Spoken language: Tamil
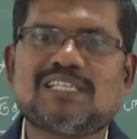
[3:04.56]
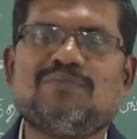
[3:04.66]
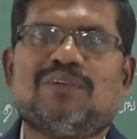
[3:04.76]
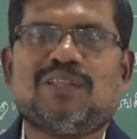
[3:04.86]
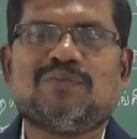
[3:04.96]

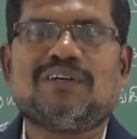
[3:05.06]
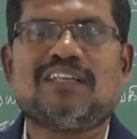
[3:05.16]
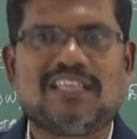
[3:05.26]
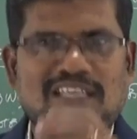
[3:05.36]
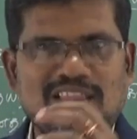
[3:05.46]
சம்பந்தமான
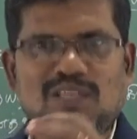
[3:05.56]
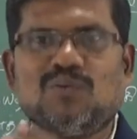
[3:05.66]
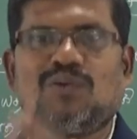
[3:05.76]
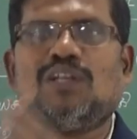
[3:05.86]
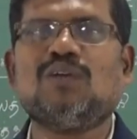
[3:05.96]
இந்த
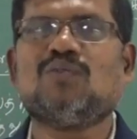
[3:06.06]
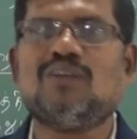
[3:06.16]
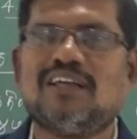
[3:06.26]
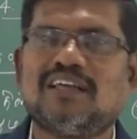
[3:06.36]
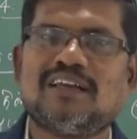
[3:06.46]

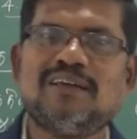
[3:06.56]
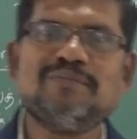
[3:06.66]
உடலுக்குள்ளார